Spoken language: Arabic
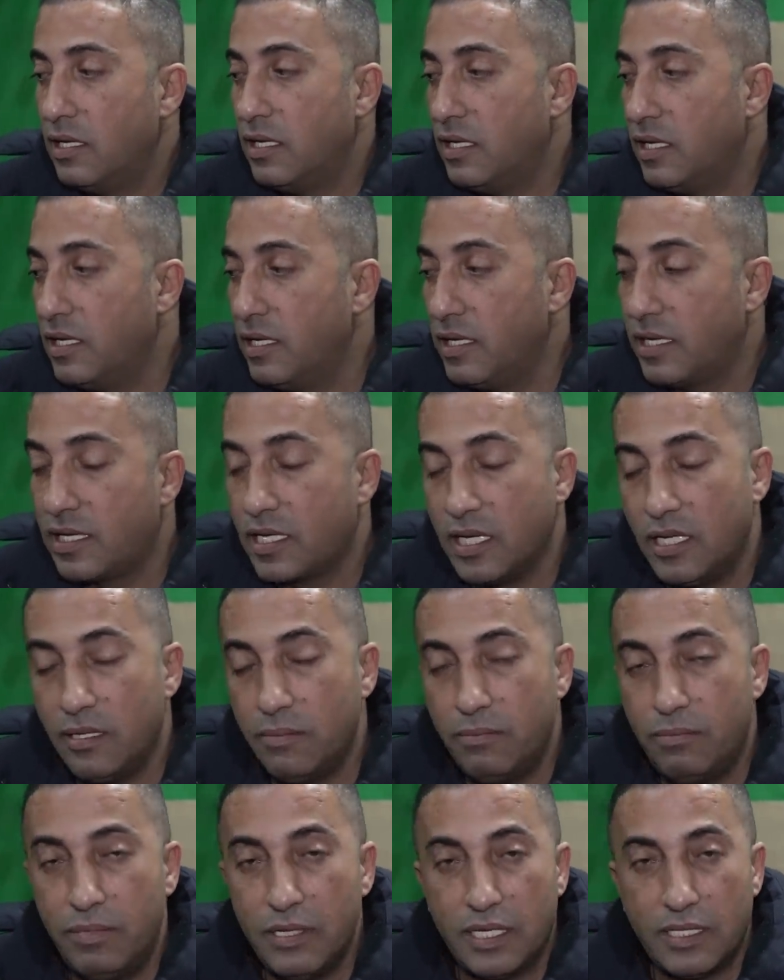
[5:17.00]
آه،
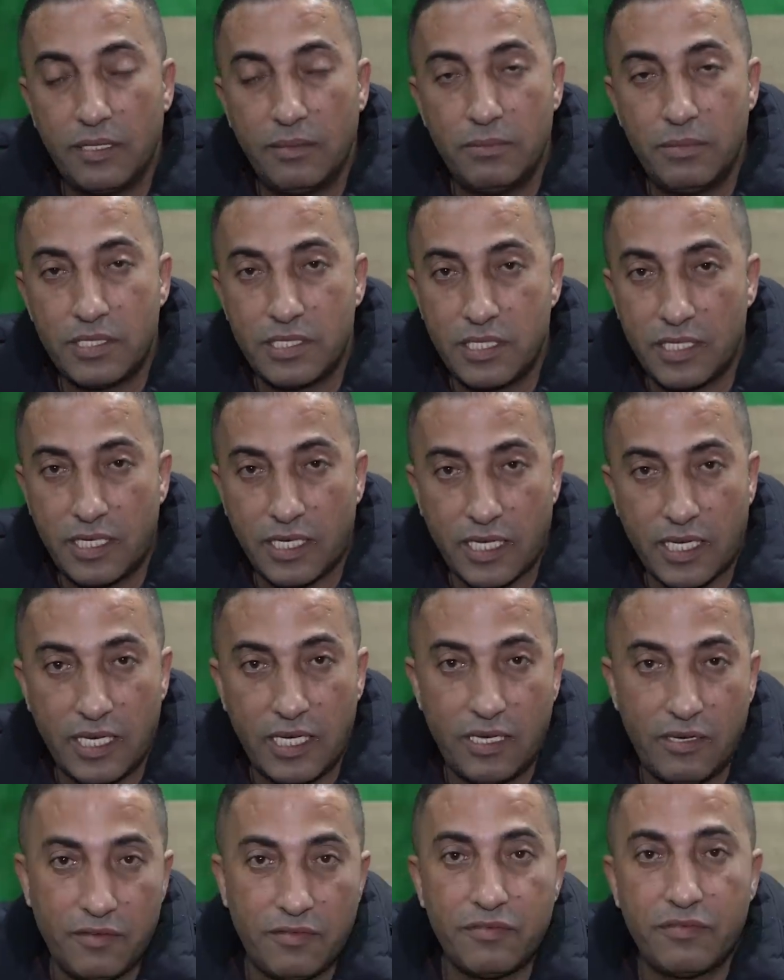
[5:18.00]
الكلب بعدين بصير
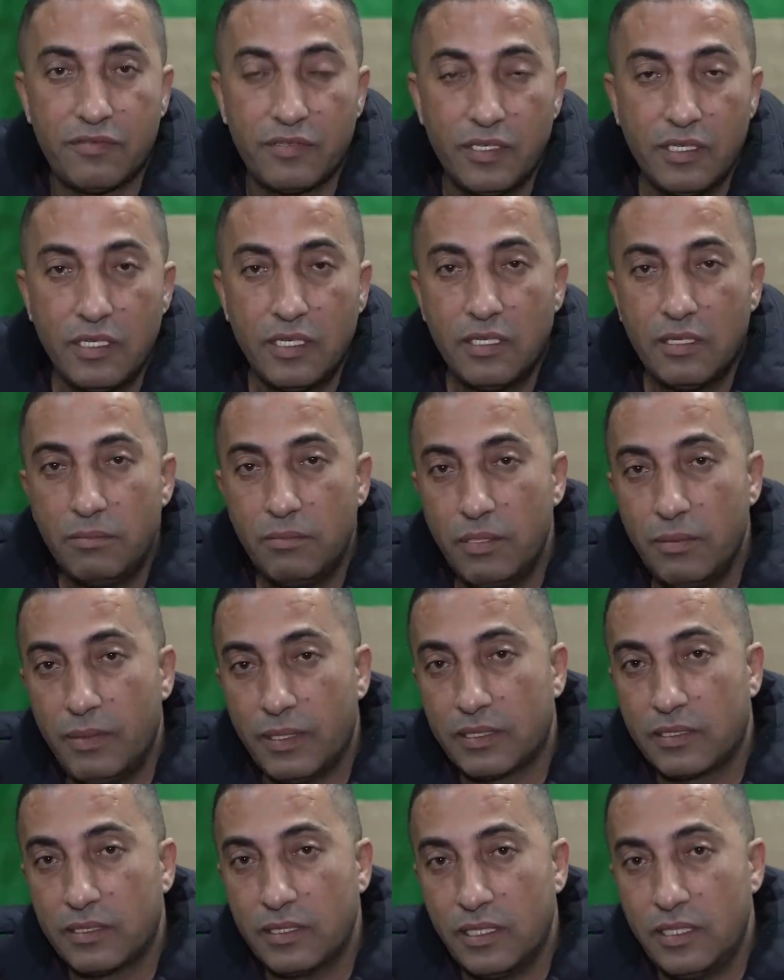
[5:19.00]
يخاف
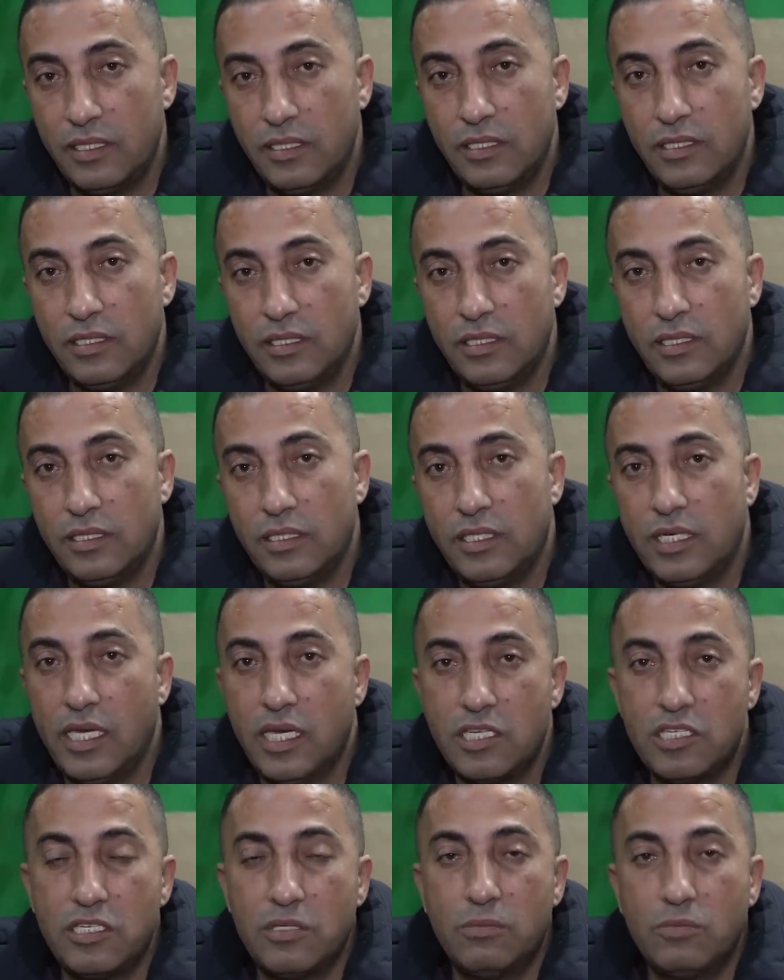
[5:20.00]
ببطل آه،
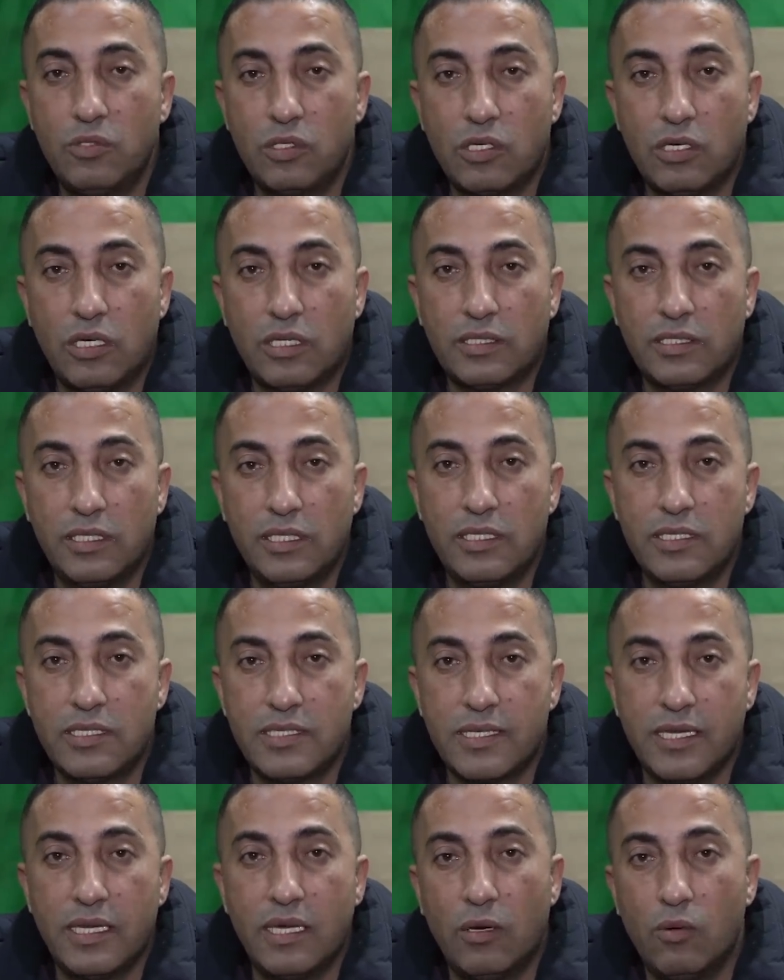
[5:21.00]
يهاجم ويقاتل
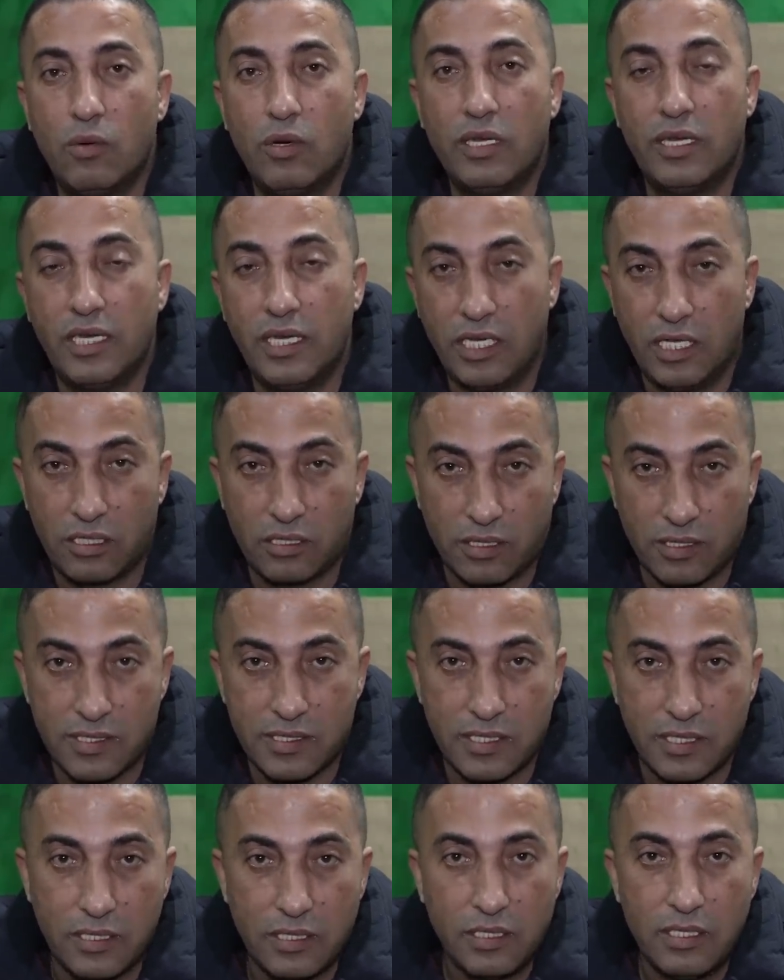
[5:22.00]
زي أول
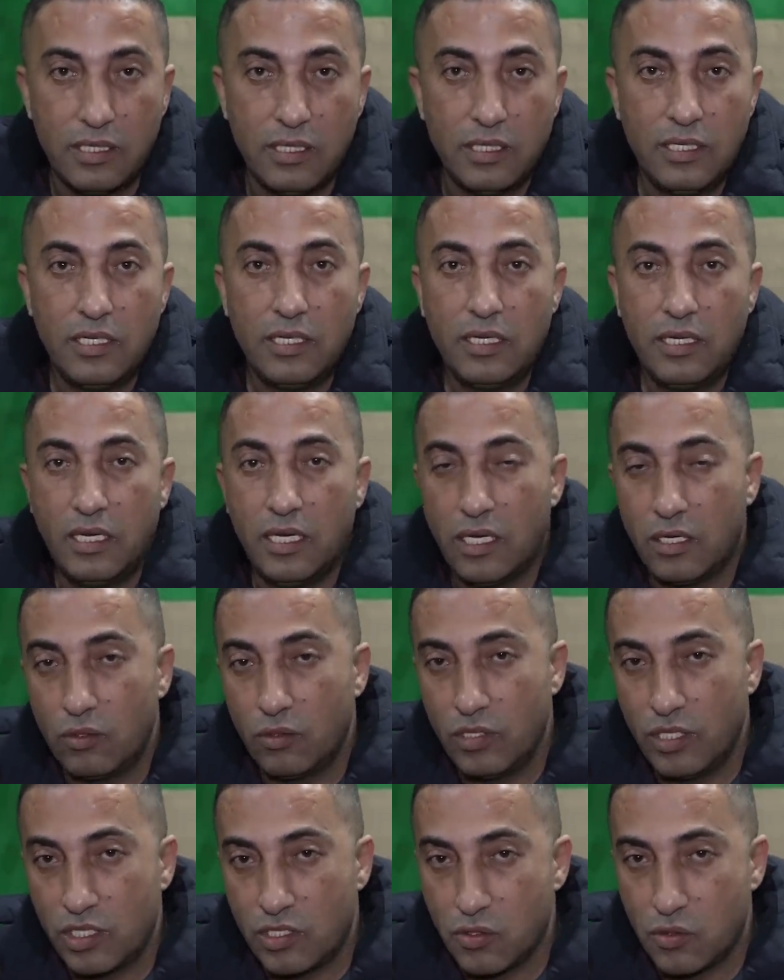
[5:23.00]
للحراسة
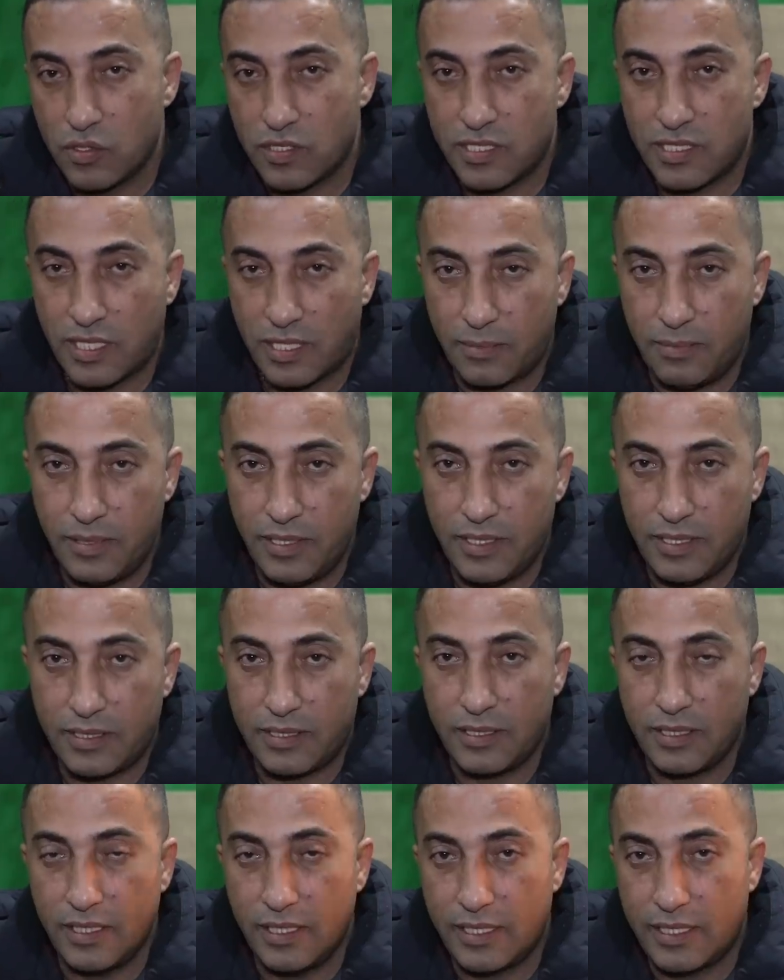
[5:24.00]
لأنه يجوز تربية
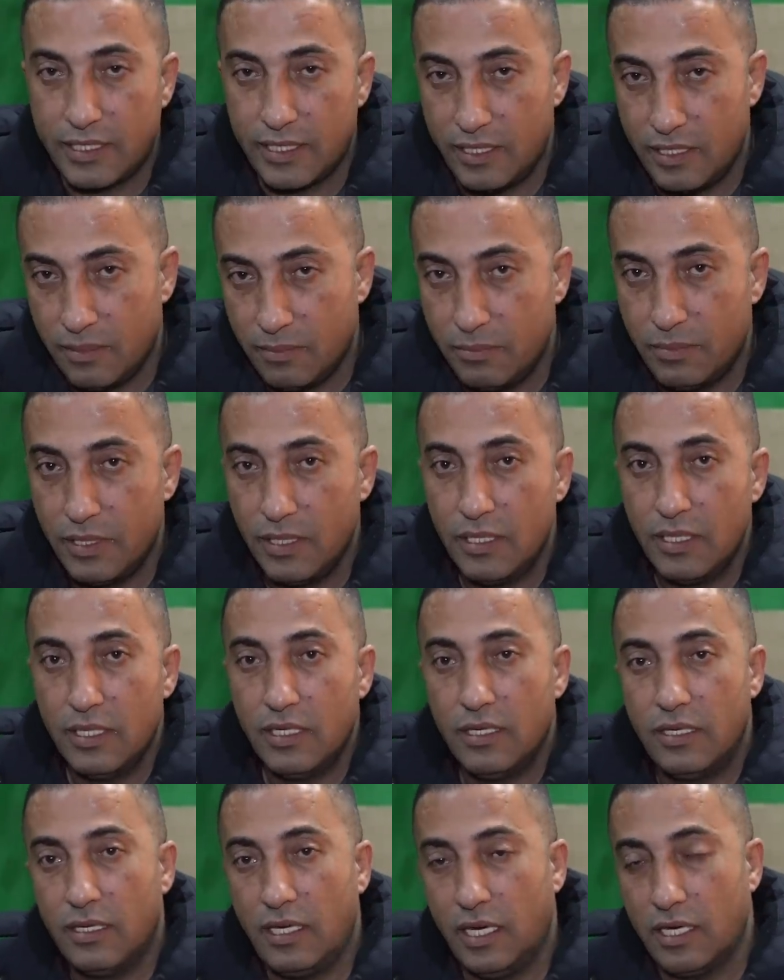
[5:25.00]
الكلب
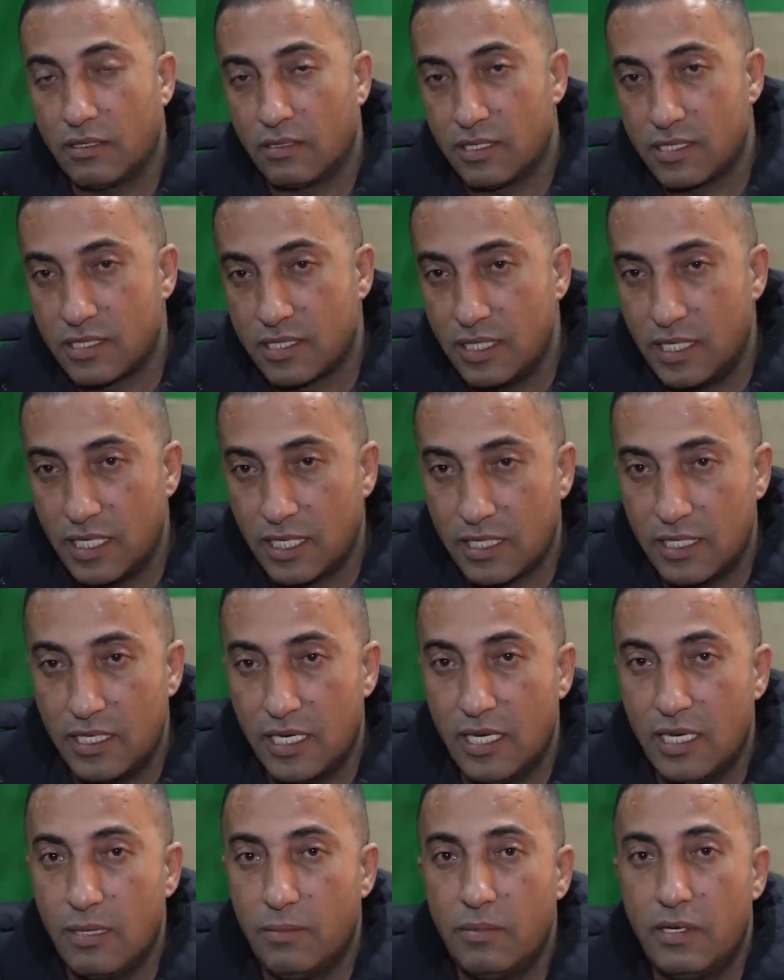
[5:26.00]
لحراسة
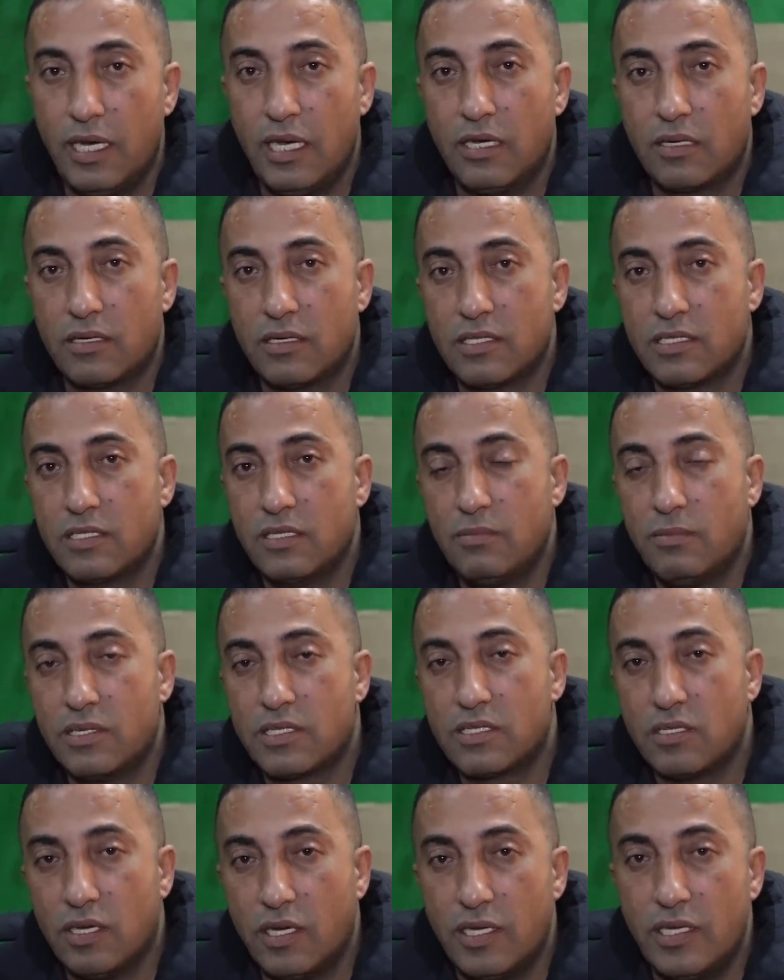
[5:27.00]
الأغنام لحراسة
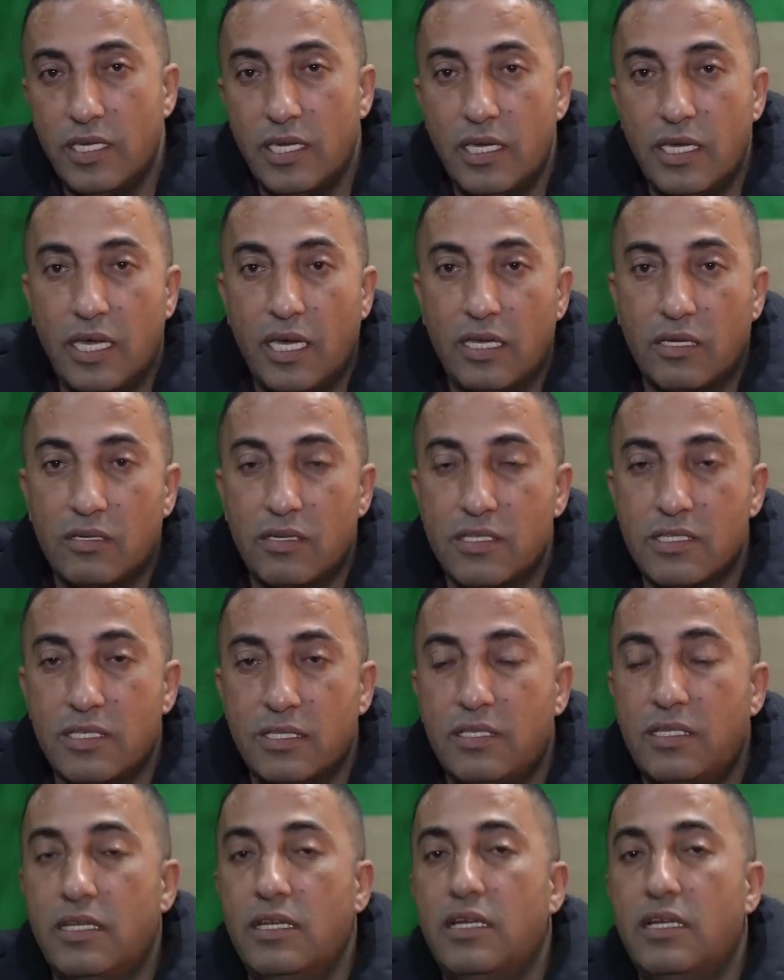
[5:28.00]
المصانع لحراسة